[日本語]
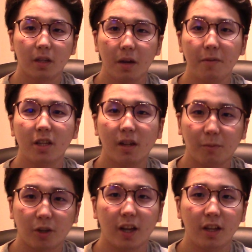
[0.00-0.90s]
あ皆さん
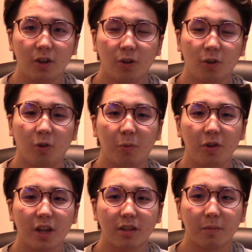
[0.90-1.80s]
もねいろいろお
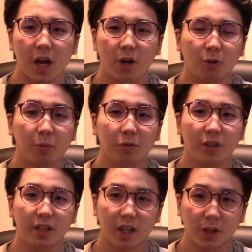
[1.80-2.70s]
盆休みあると思うん
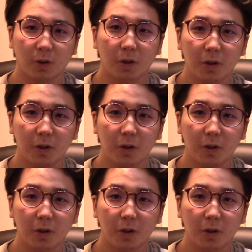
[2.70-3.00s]
ですけど